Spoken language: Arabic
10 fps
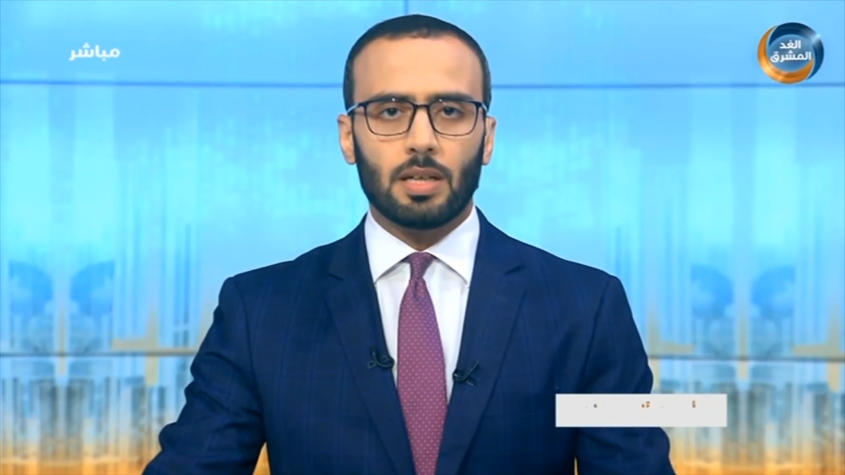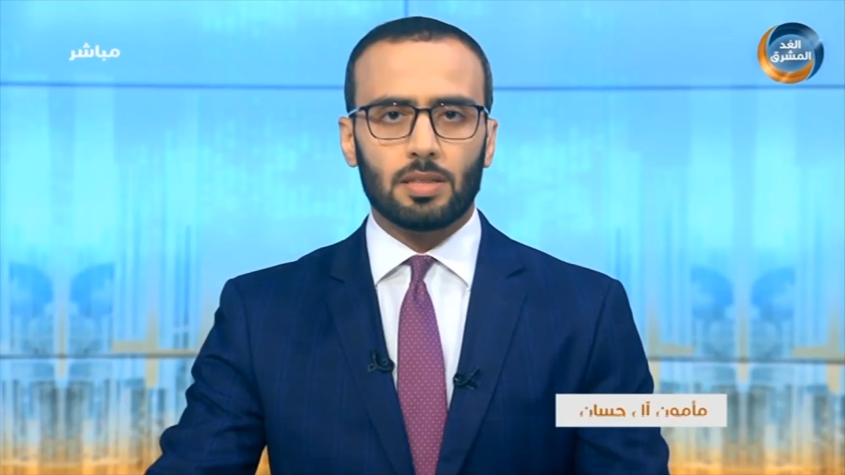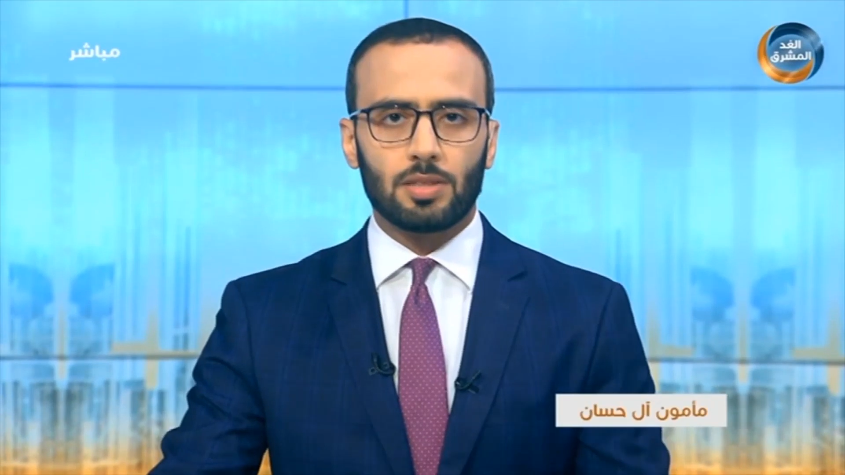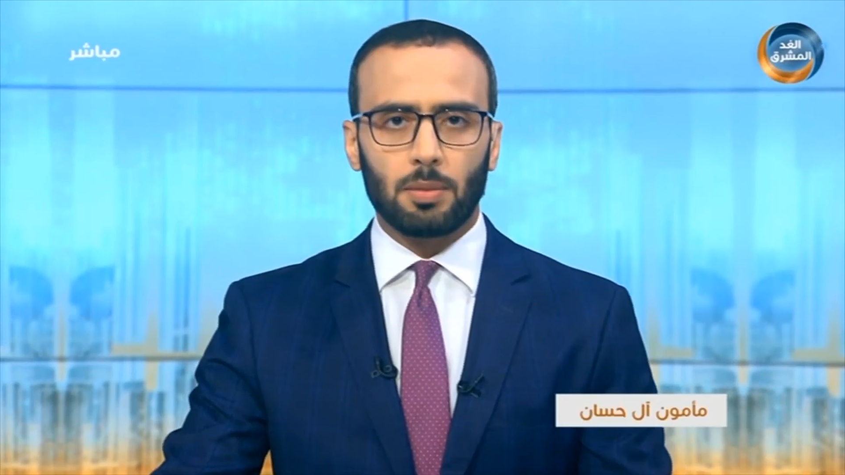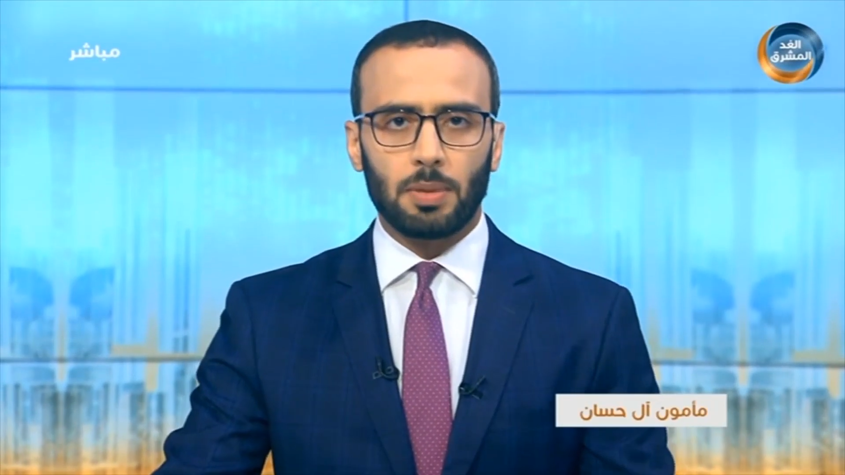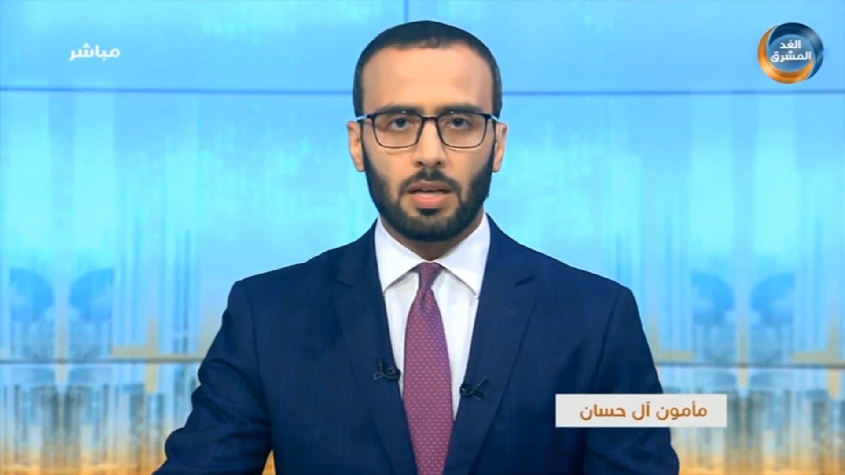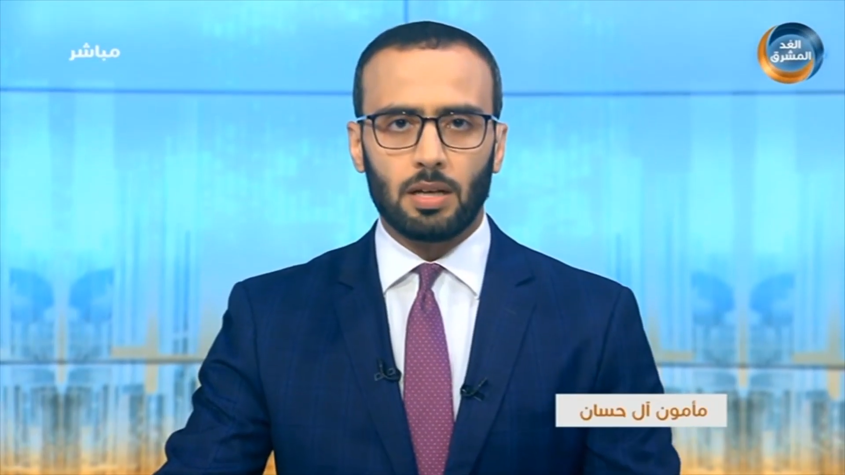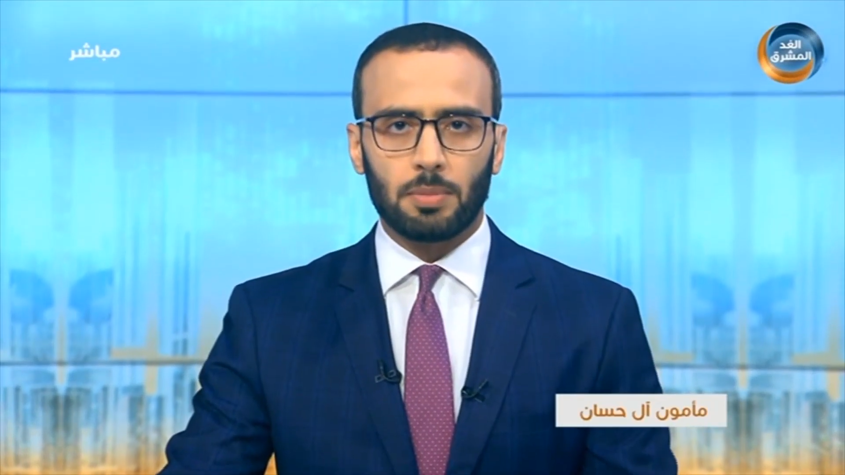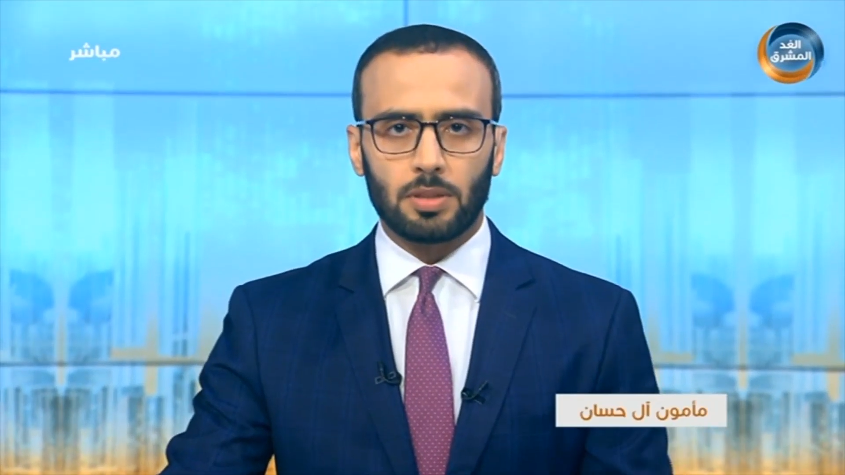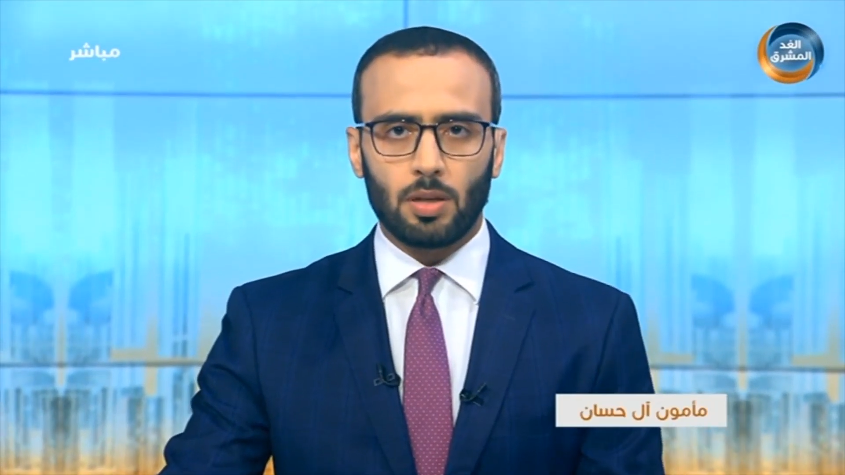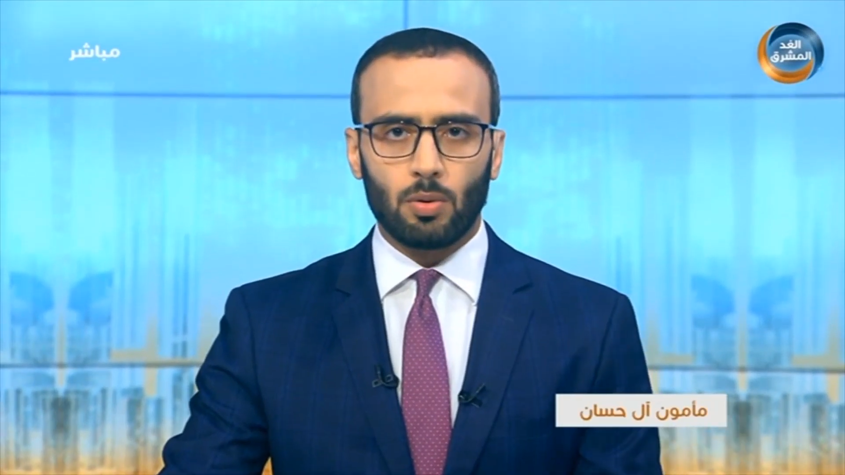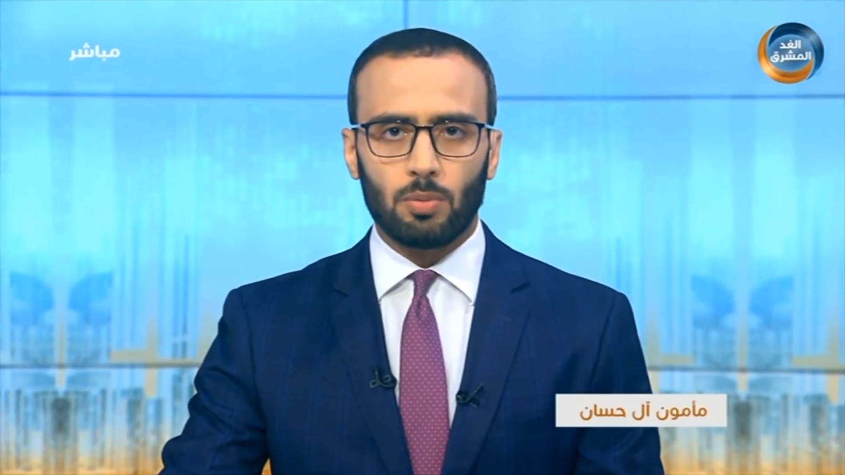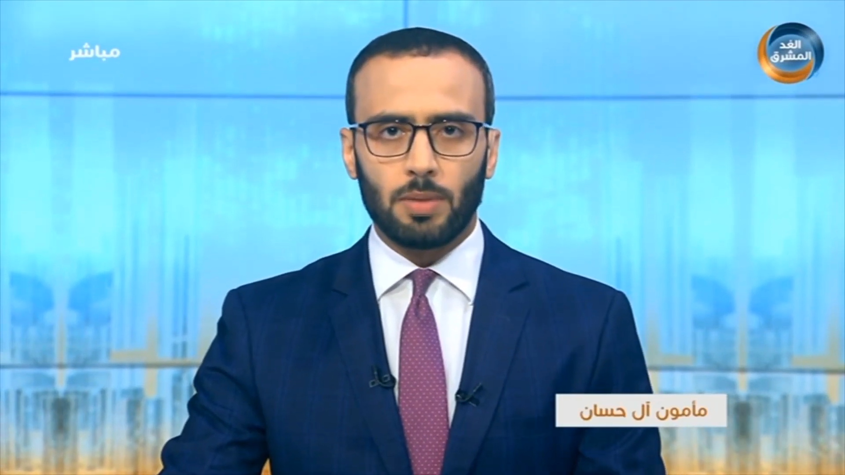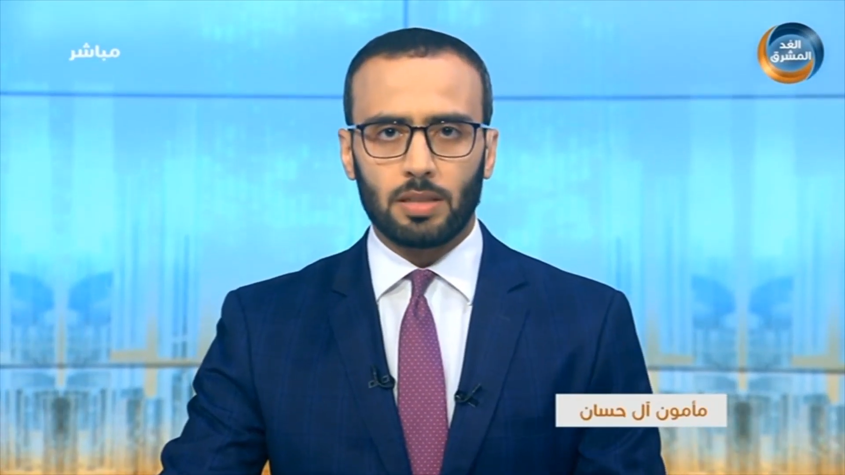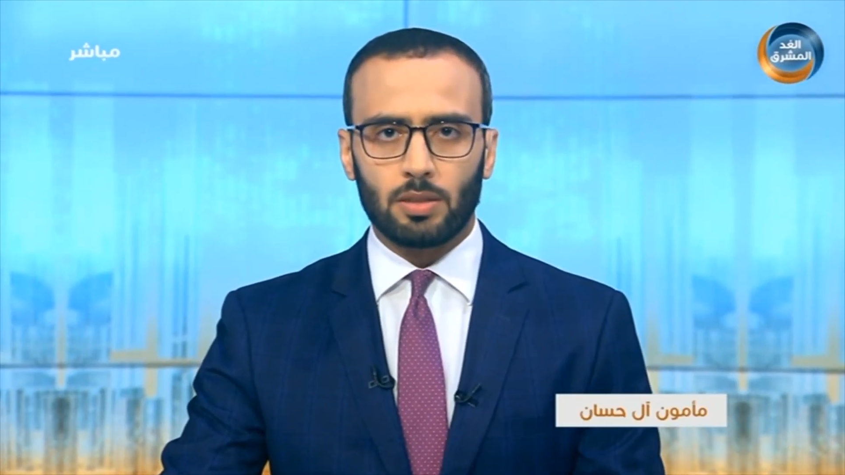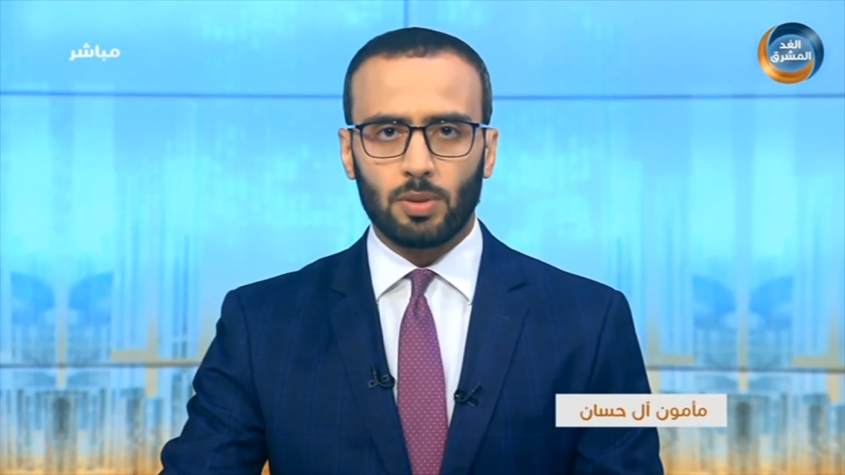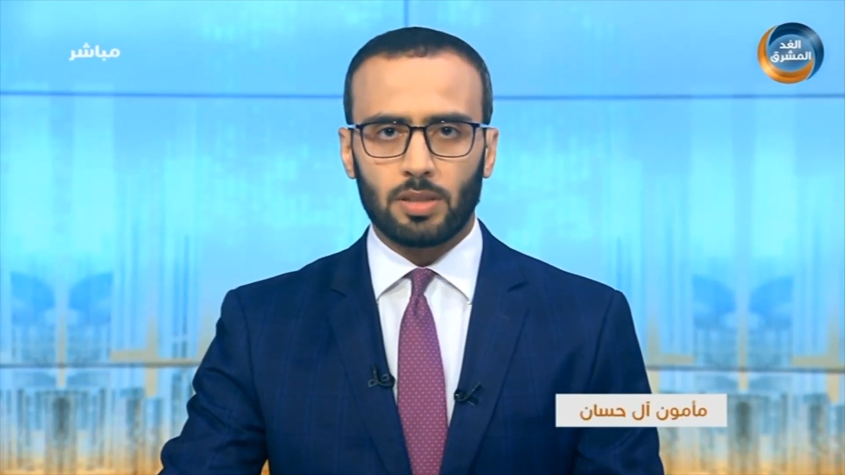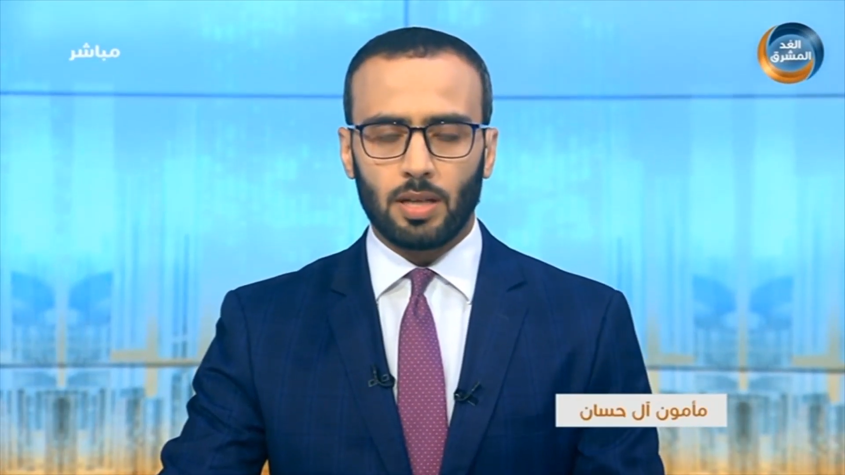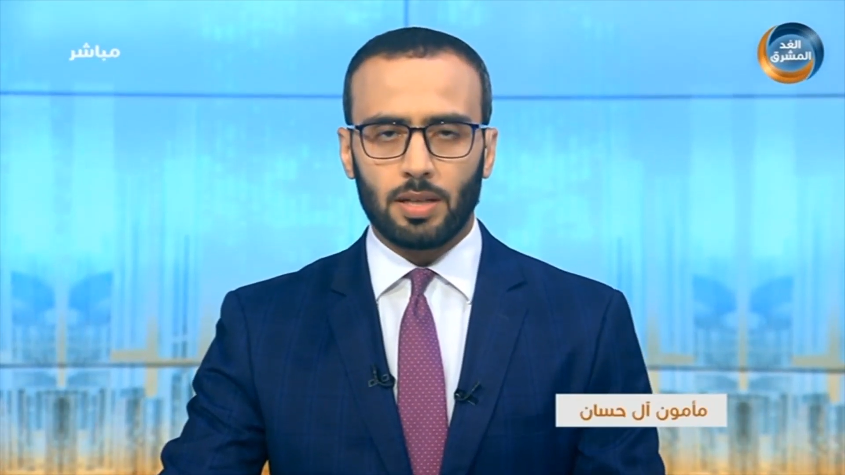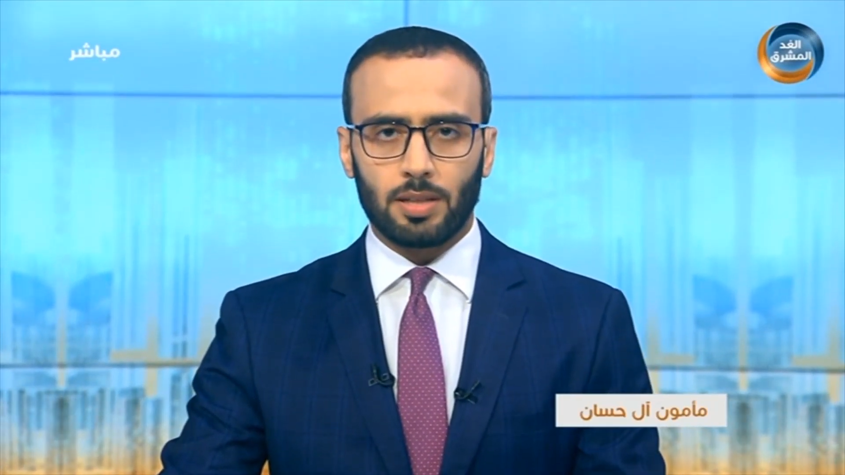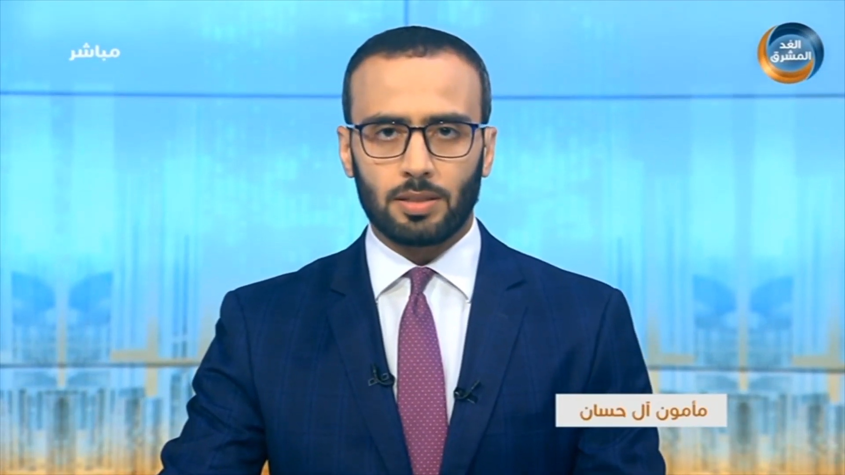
استقبل مطار المخا الدولي طائرة